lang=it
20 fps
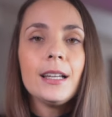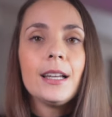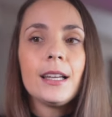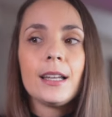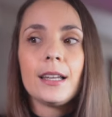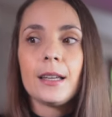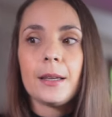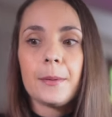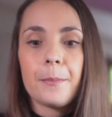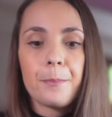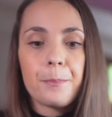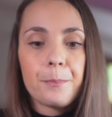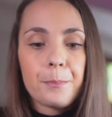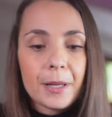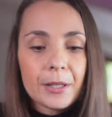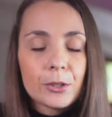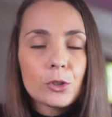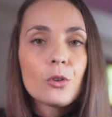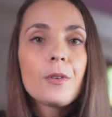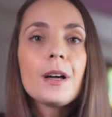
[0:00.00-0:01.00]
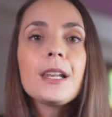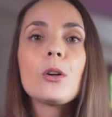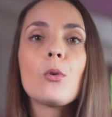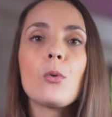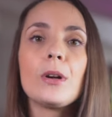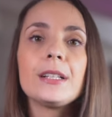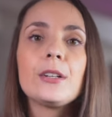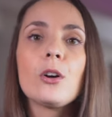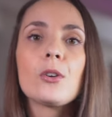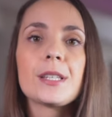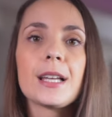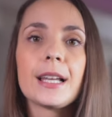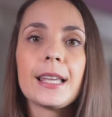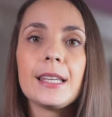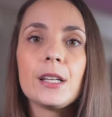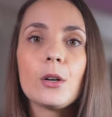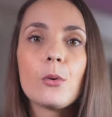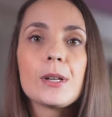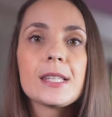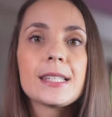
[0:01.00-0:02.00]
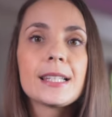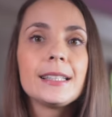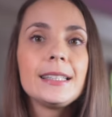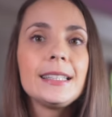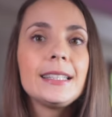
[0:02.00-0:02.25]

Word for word: eh, per trovare qualcosa che in questa